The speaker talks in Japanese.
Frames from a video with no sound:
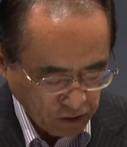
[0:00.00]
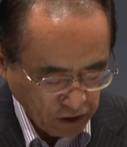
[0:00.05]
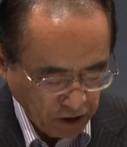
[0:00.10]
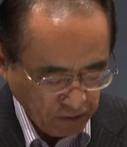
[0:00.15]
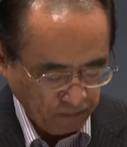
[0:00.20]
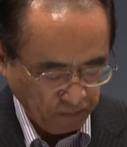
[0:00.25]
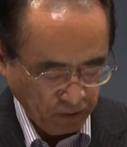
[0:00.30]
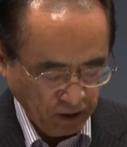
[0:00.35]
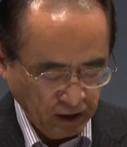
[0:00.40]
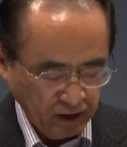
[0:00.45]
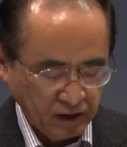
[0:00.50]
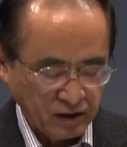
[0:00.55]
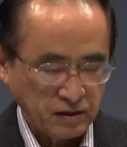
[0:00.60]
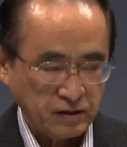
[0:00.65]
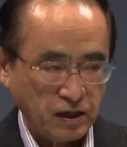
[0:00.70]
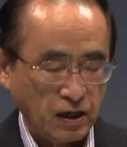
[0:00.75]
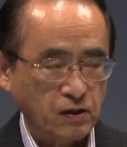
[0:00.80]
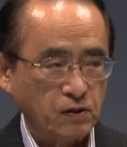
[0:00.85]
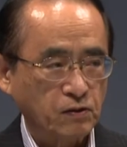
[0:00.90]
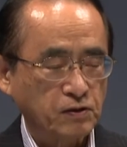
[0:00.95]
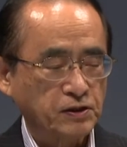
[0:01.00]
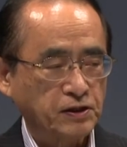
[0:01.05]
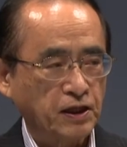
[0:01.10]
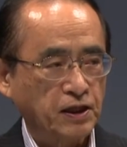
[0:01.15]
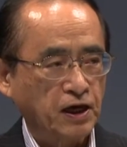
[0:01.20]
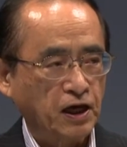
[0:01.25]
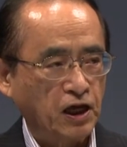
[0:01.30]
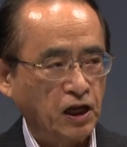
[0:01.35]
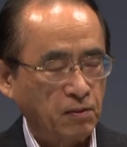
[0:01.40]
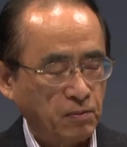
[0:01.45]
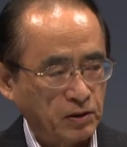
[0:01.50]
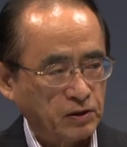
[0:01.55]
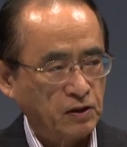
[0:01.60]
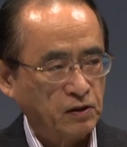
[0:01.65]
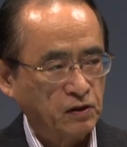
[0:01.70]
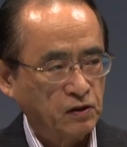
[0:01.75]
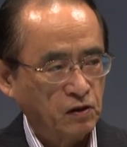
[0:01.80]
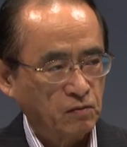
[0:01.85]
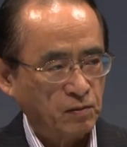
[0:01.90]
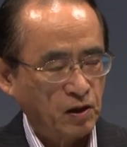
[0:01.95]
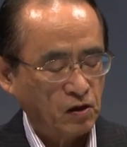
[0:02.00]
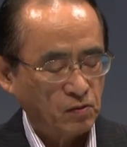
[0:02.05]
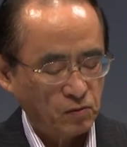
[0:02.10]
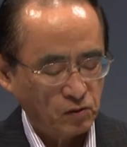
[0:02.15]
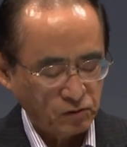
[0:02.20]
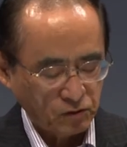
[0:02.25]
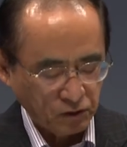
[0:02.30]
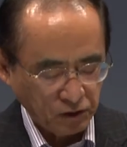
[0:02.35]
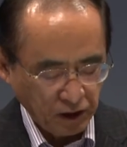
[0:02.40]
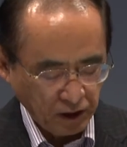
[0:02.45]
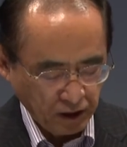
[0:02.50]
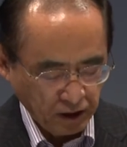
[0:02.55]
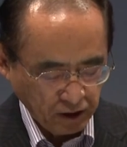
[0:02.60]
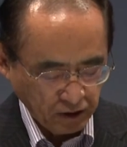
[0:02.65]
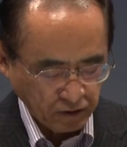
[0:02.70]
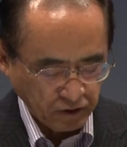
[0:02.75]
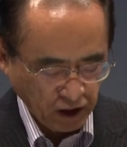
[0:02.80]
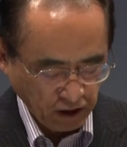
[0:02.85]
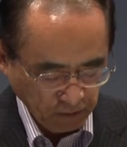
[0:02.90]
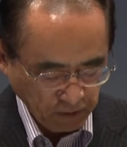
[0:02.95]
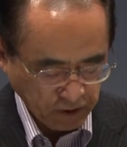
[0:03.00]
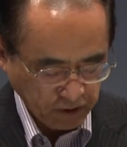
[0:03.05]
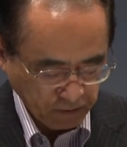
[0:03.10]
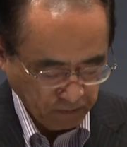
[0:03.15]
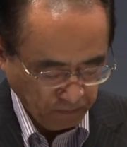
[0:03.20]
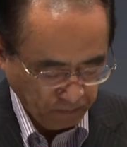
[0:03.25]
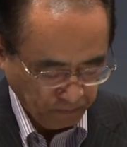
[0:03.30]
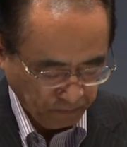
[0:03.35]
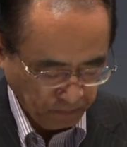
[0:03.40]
に参考にしていただければと、まあ、思うのでございます。